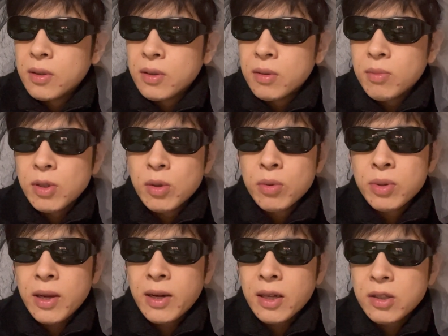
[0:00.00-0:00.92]
まあ、その2
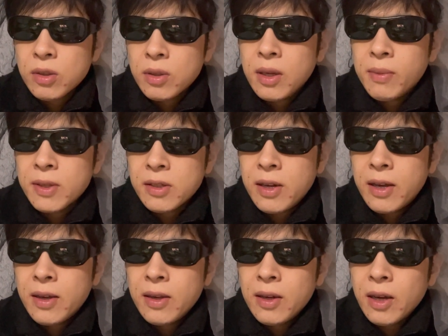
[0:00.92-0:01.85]
人がすぐ出ます
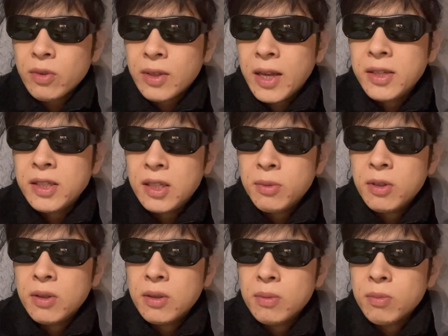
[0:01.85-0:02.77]
ねあと天
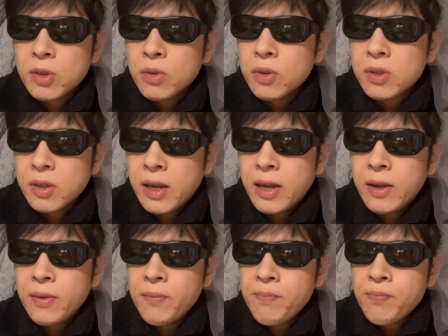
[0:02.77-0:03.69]
チムもそうです
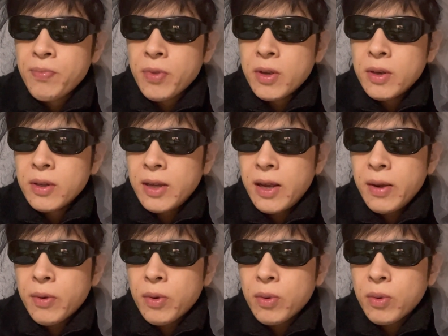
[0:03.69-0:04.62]
ね
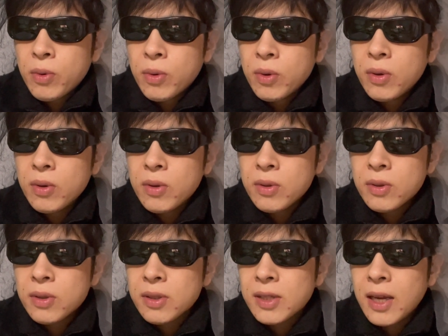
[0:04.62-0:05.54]
でこの
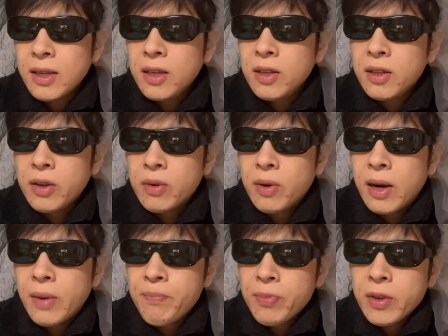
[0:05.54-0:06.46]
3人っていうの
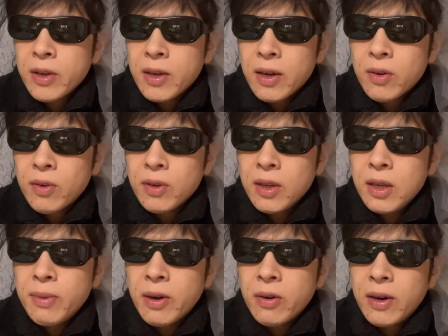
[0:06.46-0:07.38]
はあの
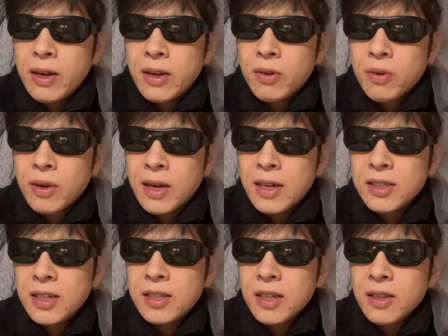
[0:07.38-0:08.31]
今のねあの
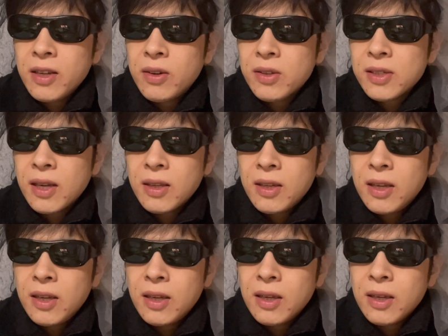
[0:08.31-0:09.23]
ガーシーチャンネルさん
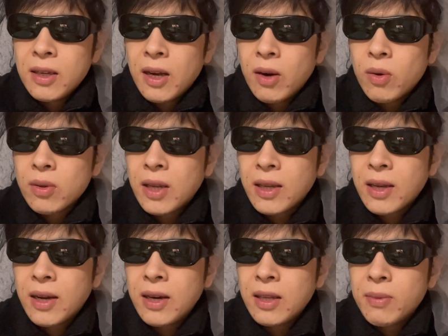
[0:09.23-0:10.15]
にあの
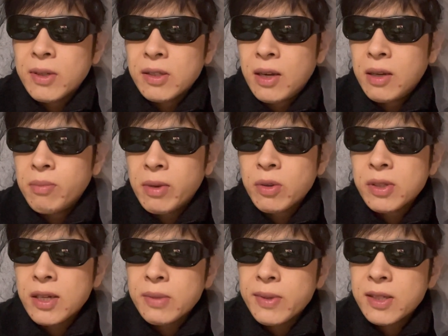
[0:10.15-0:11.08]
叩かれてますよね、まあ、与
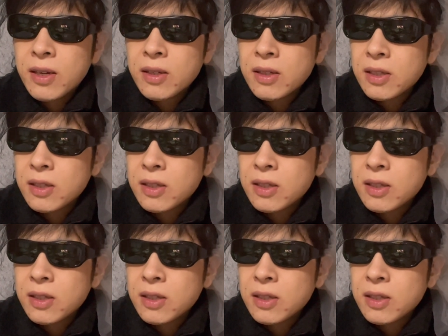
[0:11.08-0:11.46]
沢翼